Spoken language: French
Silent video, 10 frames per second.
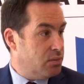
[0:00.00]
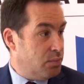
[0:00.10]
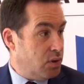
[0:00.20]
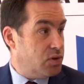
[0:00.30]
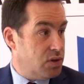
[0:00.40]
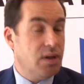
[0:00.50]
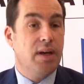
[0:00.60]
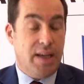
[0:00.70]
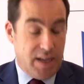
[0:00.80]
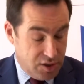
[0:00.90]
banques
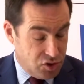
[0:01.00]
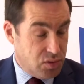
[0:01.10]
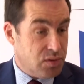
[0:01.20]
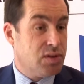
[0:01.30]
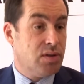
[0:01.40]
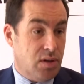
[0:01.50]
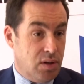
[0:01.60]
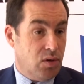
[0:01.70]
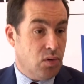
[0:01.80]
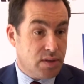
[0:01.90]
et agences
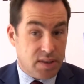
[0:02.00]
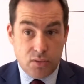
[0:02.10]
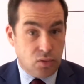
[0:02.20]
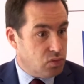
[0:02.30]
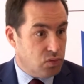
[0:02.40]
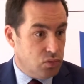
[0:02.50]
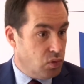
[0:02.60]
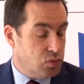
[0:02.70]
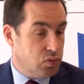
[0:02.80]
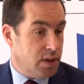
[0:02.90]
euh, au sein de,
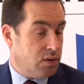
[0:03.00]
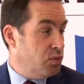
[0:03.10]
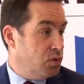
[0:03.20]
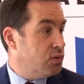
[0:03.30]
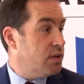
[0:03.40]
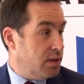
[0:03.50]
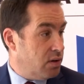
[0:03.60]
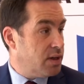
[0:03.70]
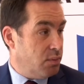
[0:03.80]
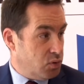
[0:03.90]
toute la communauté
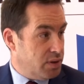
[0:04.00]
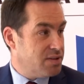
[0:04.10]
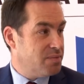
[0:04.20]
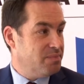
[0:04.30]
euh, camerounaise.